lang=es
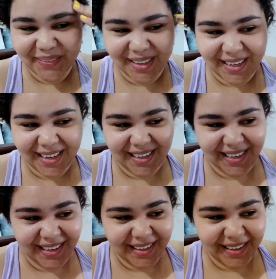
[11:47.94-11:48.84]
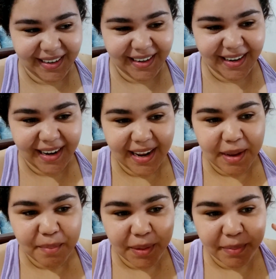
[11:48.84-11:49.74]
ver, en,
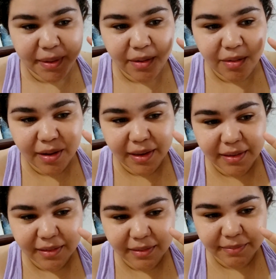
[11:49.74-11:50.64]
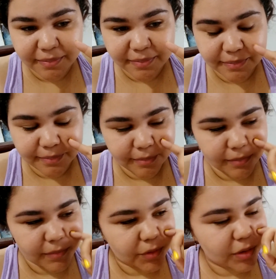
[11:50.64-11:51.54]
primero en,
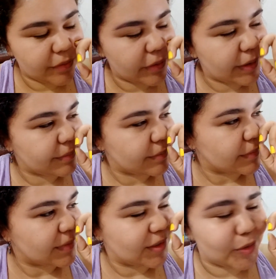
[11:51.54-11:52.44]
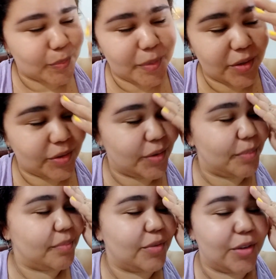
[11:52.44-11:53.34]
¿dónde fue? Dios mío, estoy,
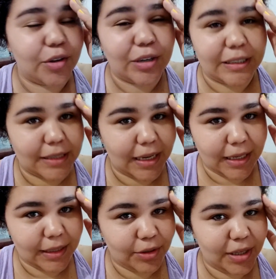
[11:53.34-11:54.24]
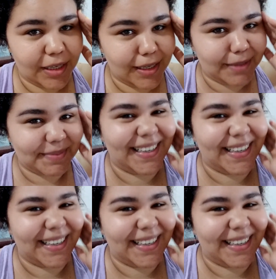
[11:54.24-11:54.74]
resaca de lo de ayer.